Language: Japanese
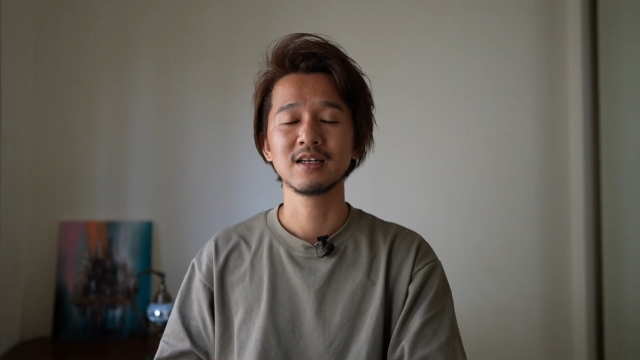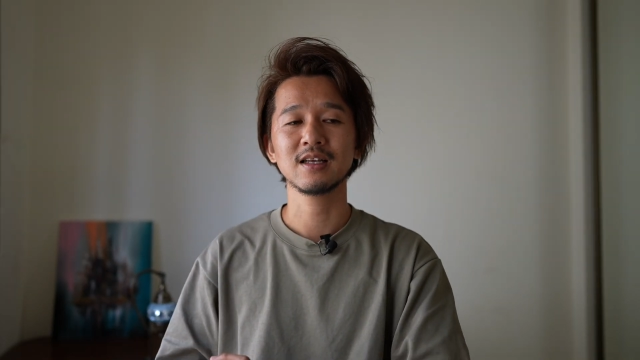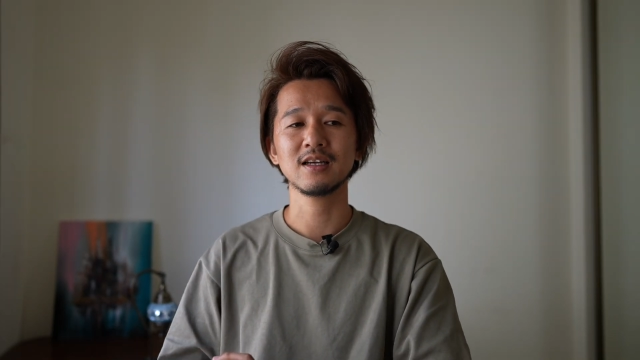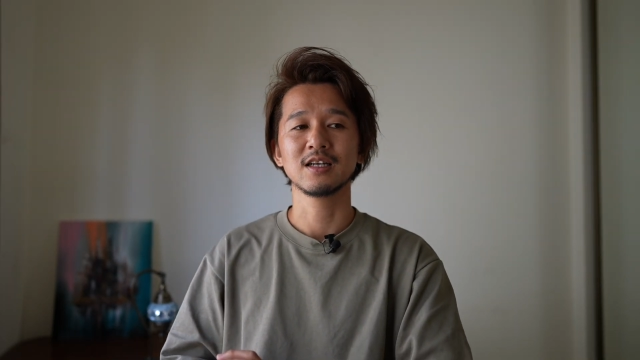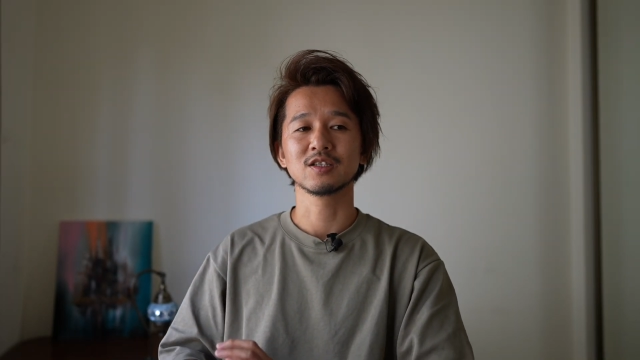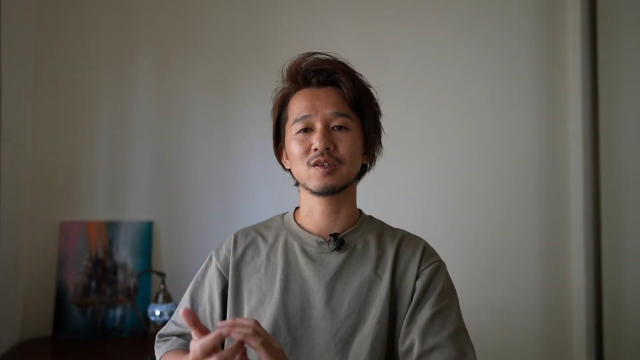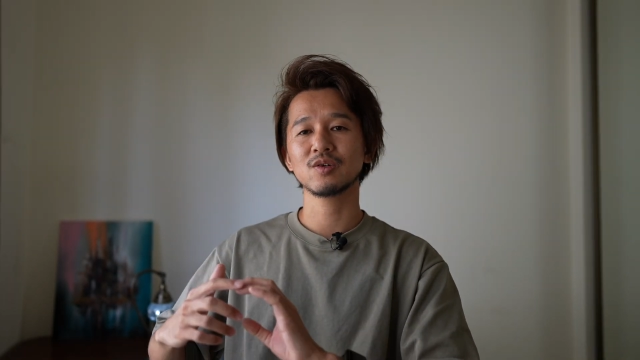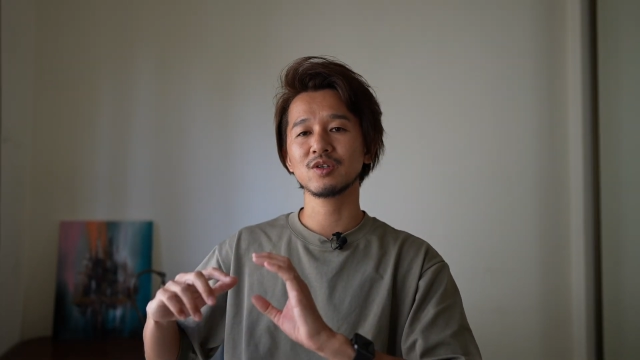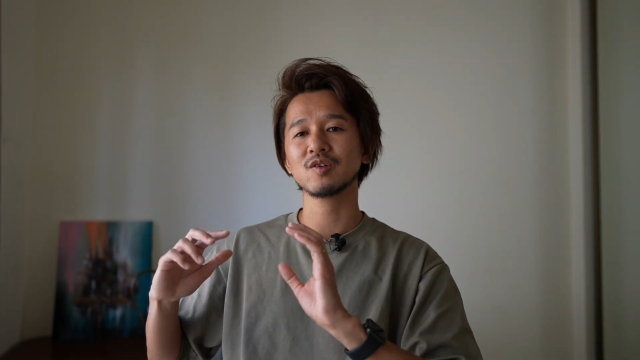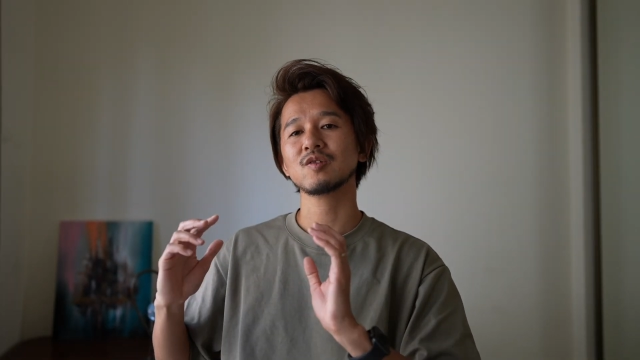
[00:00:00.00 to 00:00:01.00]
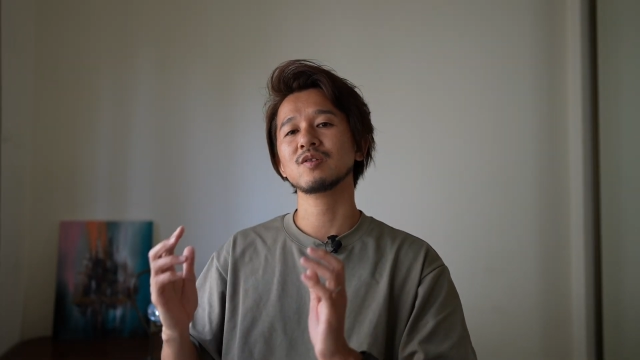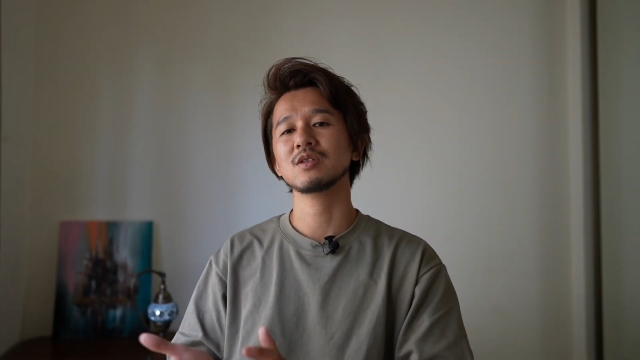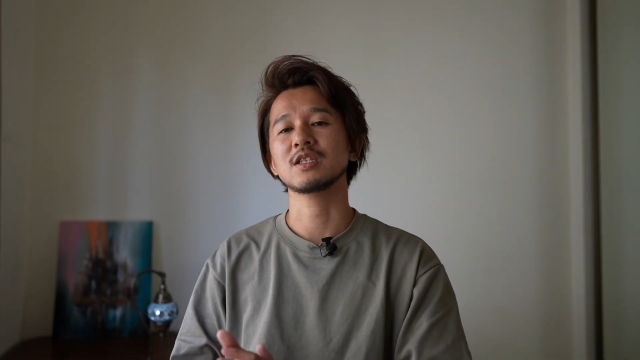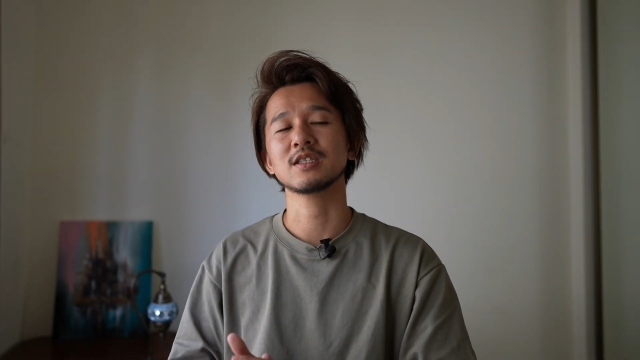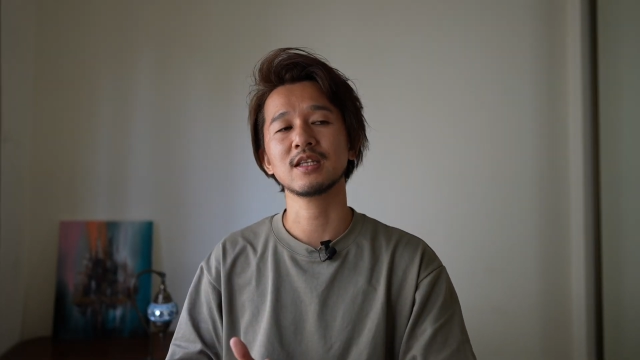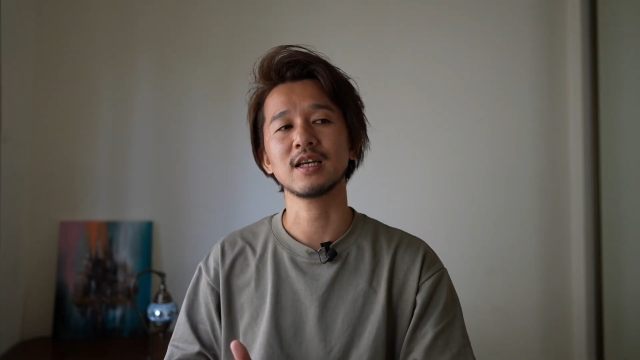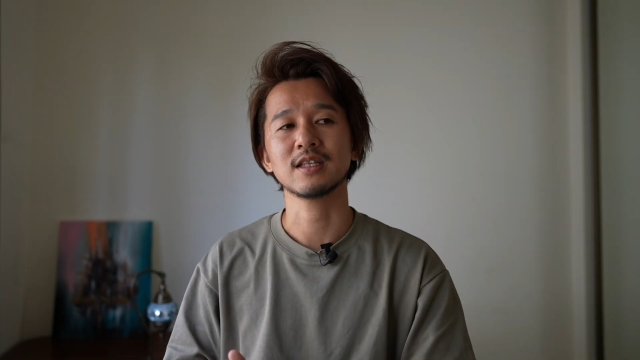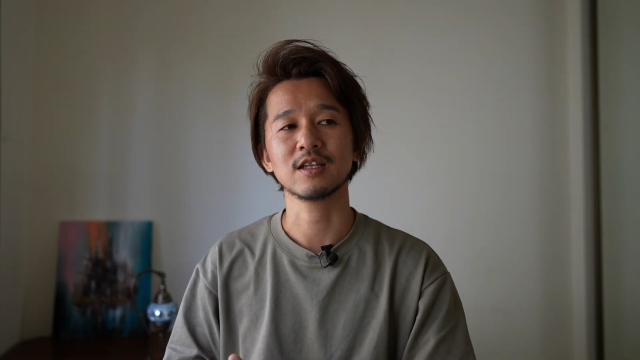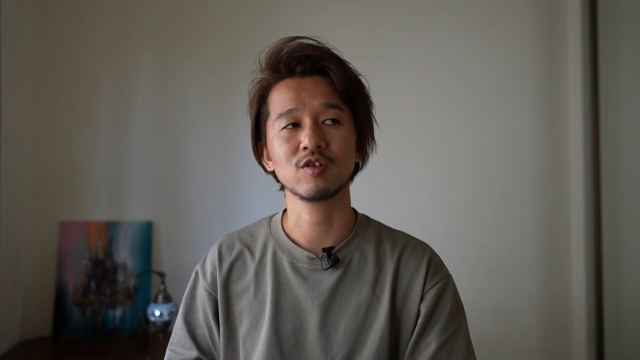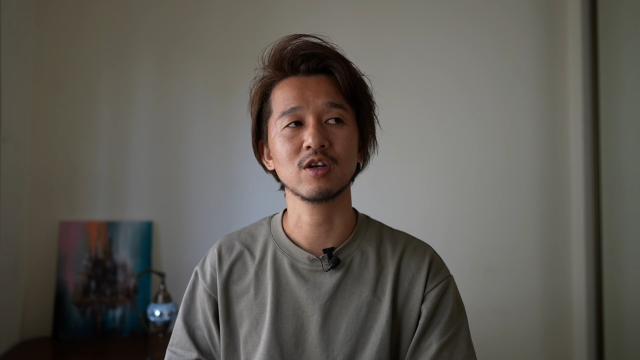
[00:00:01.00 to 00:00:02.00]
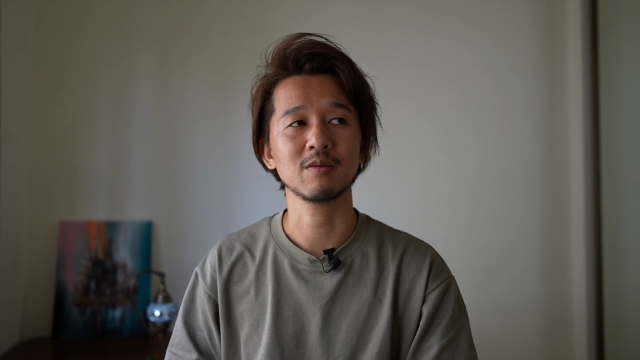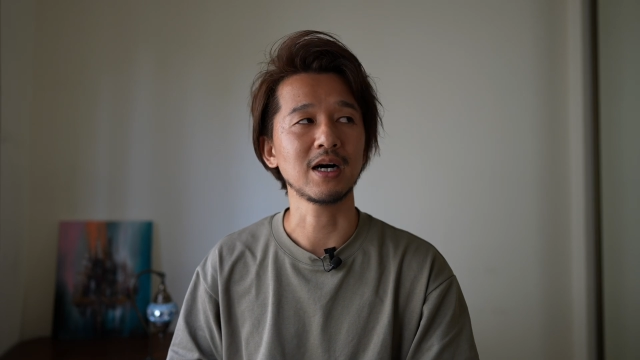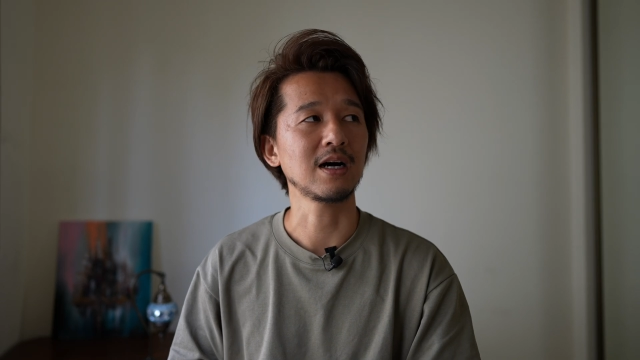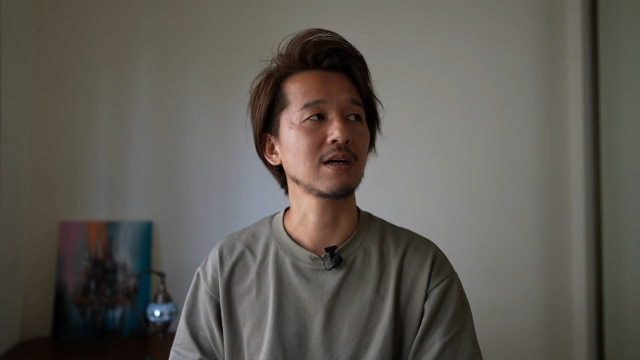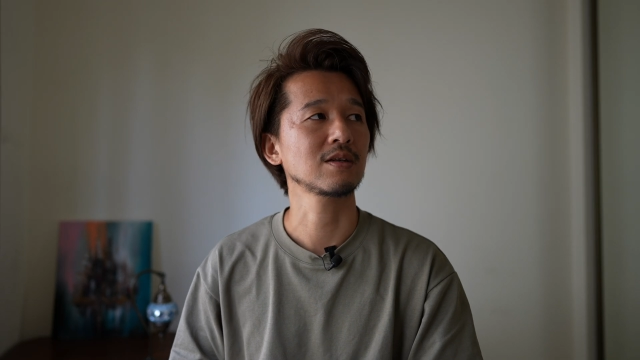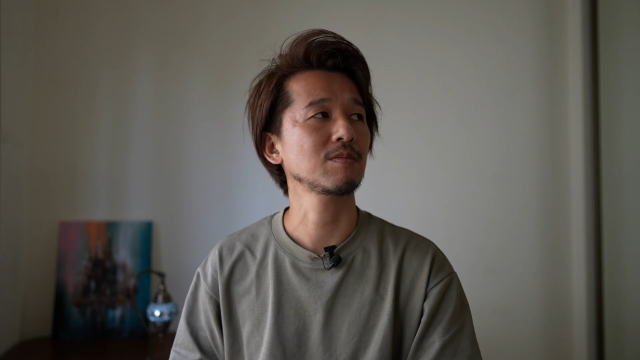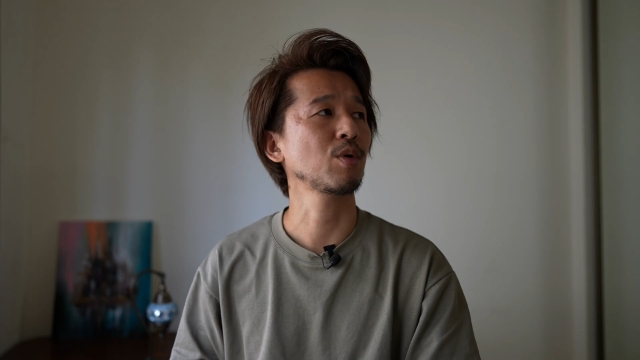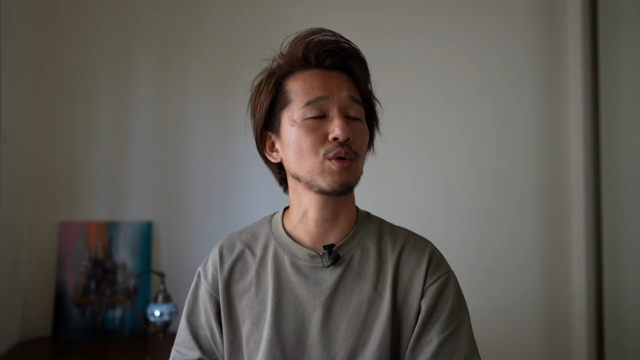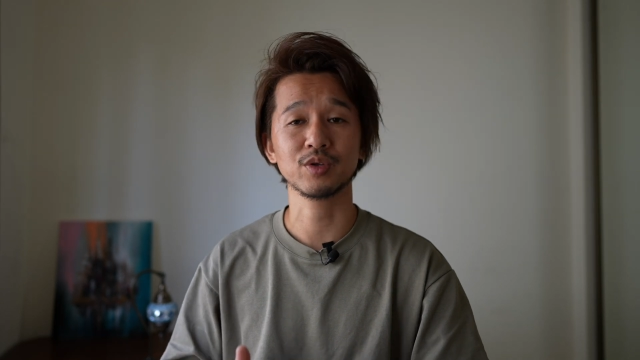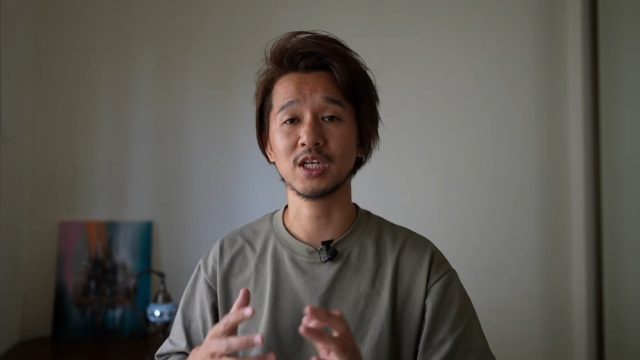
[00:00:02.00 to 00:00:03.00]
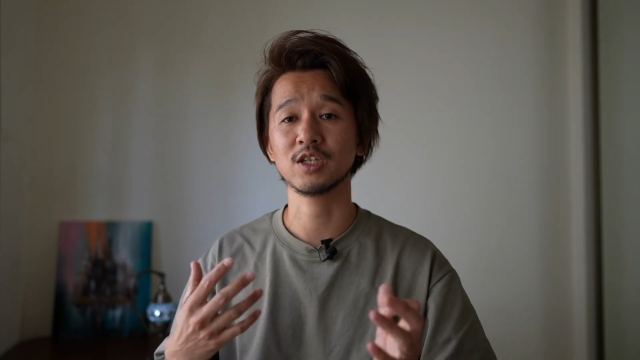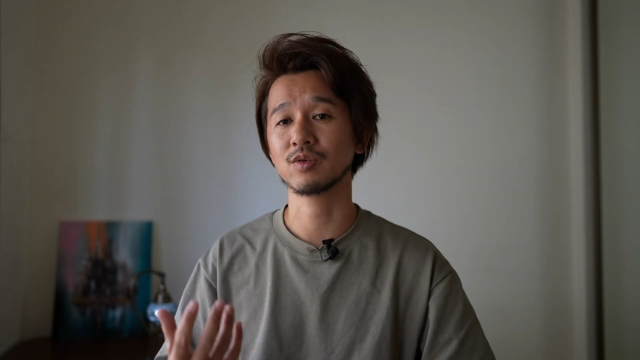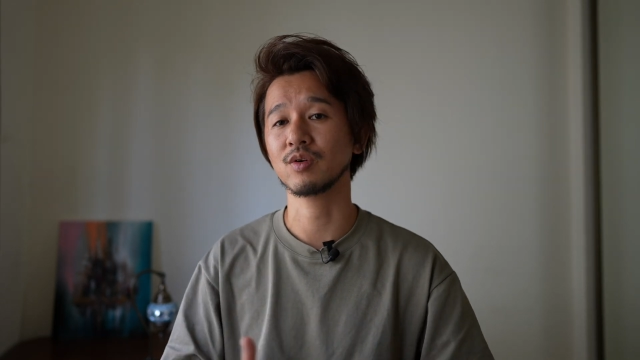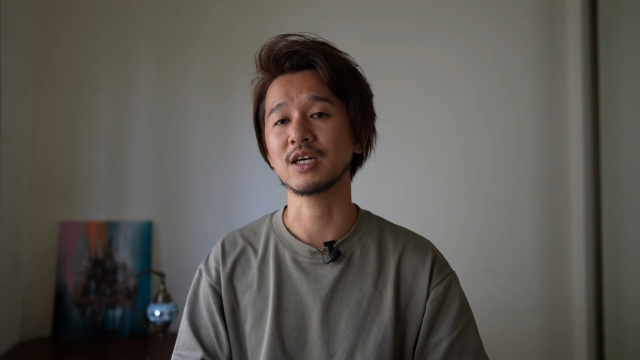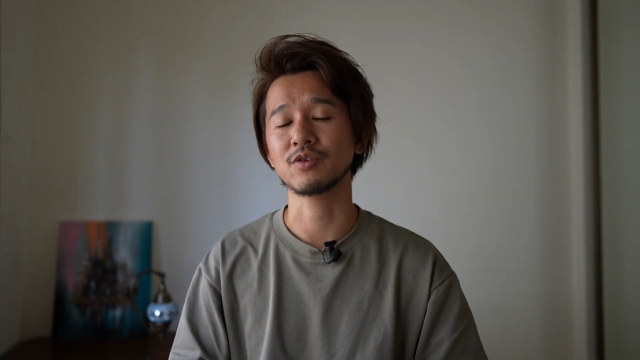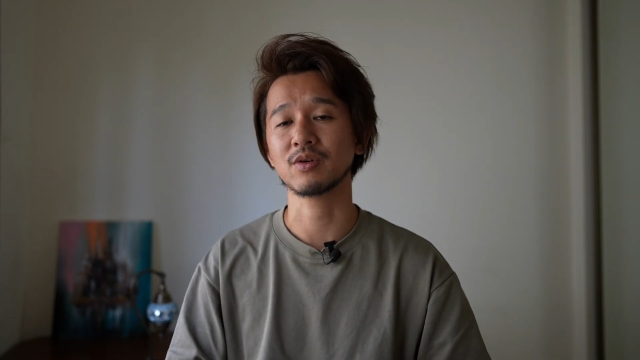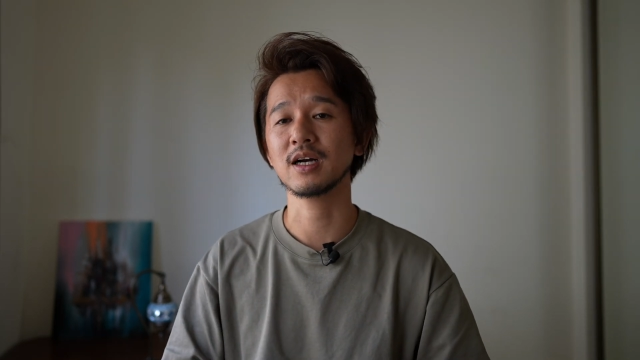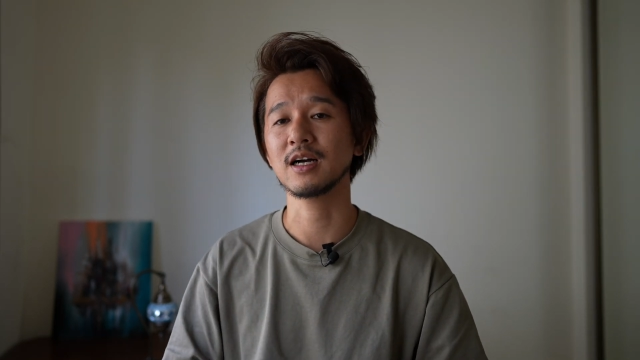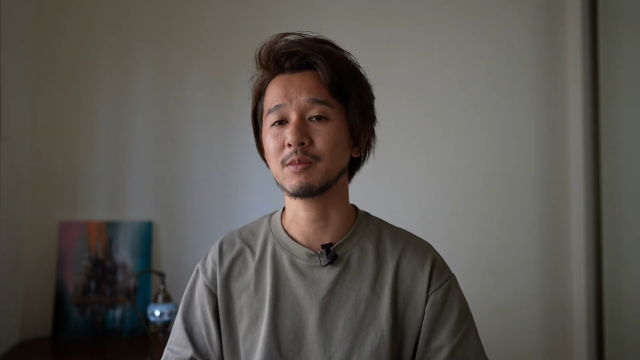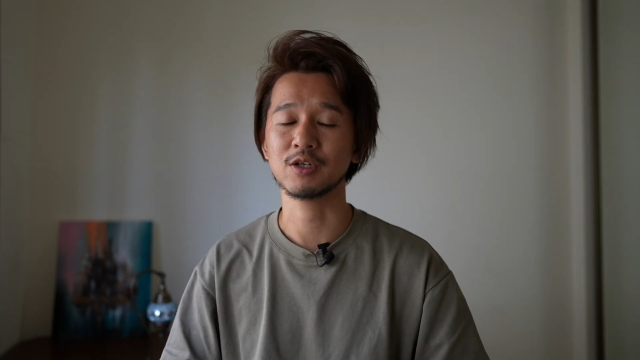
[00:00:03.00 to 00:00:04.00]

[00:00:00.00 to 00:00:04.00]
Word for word: でそういうふうにして例えばポートレート動画とか、